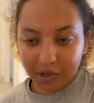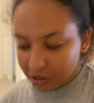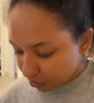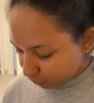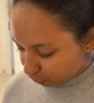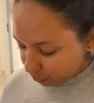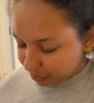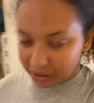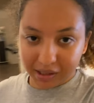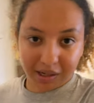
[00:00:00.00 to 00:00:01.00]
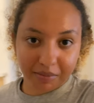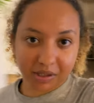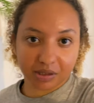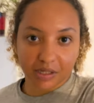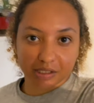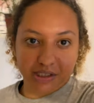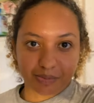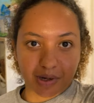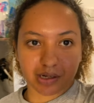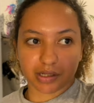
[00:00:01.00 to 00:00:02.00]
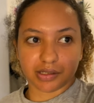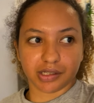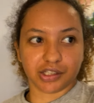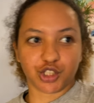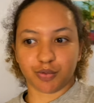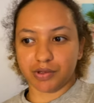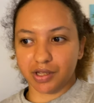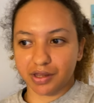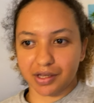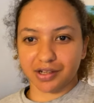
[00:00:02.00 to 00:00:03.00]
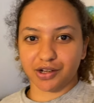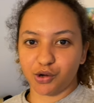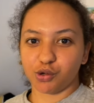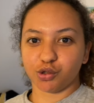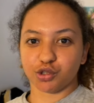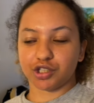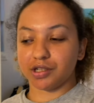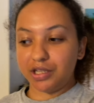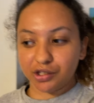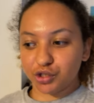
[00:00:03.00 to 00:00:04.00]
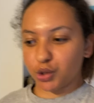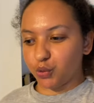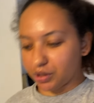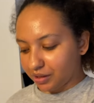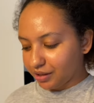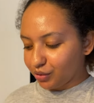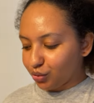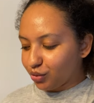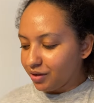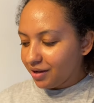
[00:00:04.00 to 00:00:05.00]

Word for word: Então foi praticamente a semana de despedida aos clientes que eu atendo